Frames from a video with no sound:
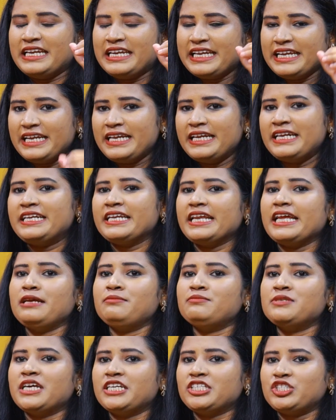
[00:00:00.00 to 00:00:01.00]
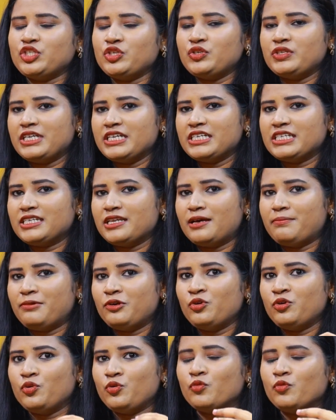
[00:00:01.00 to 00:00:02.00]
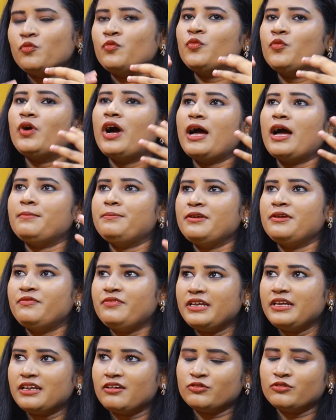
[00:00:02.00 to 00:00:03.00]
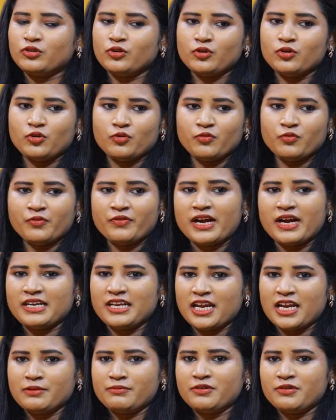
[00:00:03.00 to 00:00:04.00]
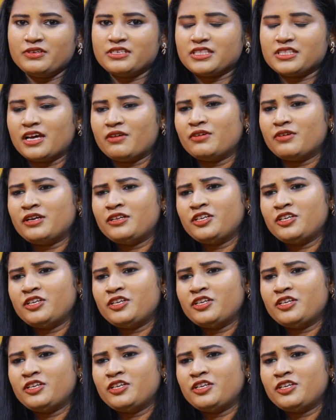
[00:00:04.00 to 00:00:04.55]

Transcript: నీ డ్రీమ్స్ అచీవ్ చేసినప్పుడు నువ్వు హ్యాపీ ఫీల్ అవుతావు నువ్వు వాటిని అనుభవిస్తావా